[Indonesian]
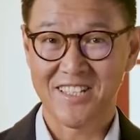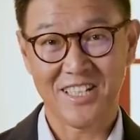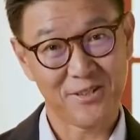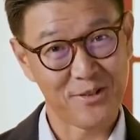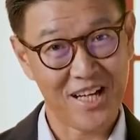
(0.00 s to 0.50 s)

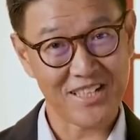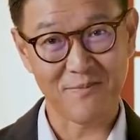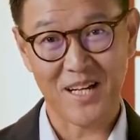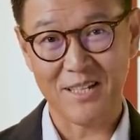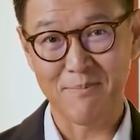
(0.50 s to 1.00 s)
Kita sudah
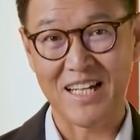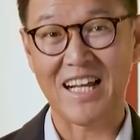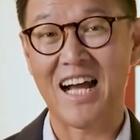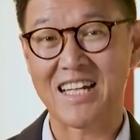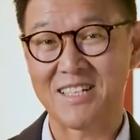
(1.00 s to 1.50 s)
semakin
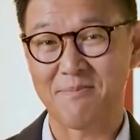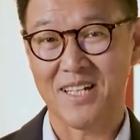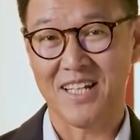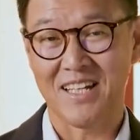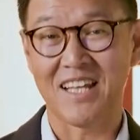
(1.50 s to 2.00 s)
mendekat
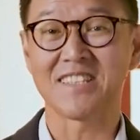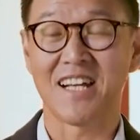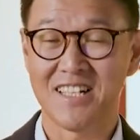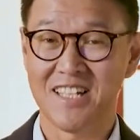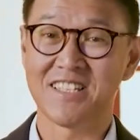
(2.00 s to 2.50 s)
kepada
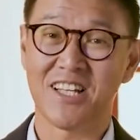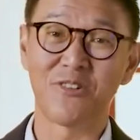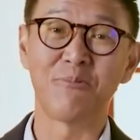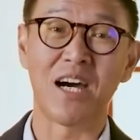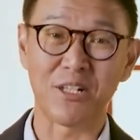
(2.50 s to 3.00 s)
Natal dan
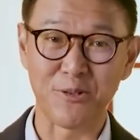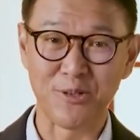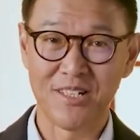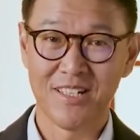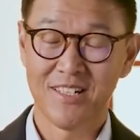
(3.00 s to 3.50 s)
Tahun
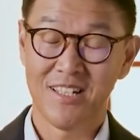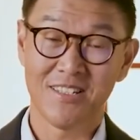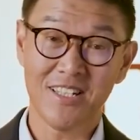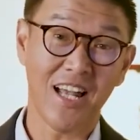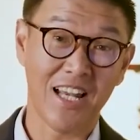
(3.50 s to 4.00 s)
Baru.
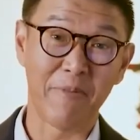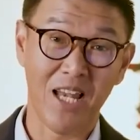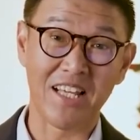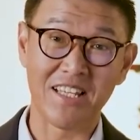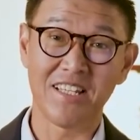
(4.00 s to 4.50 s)
Dan tidak
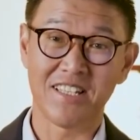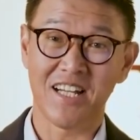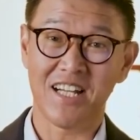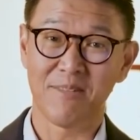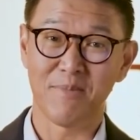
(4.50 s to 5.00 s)
lama lagi
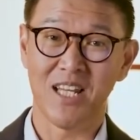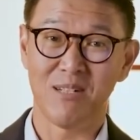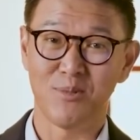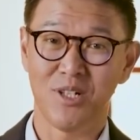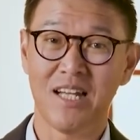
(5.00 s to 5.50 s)
kita akan
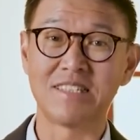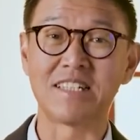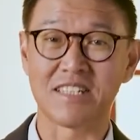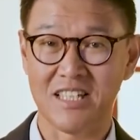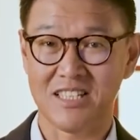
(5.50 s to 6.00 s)
menyambut
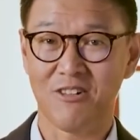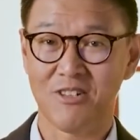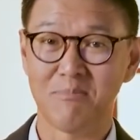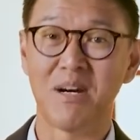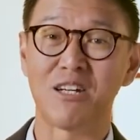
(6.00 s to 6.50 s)
hadirnya
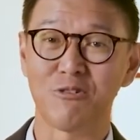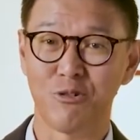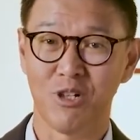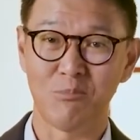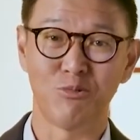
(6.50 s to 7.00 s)
tahun yang baru
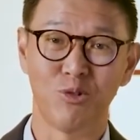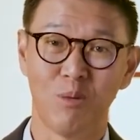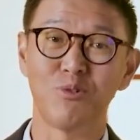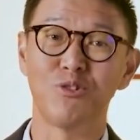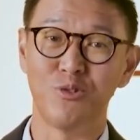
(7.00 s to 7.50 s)

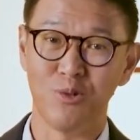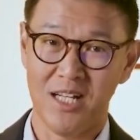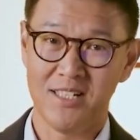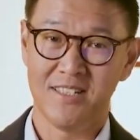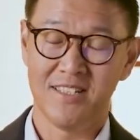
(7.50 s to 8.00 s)

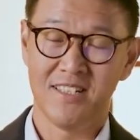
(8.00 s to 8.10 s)
2022.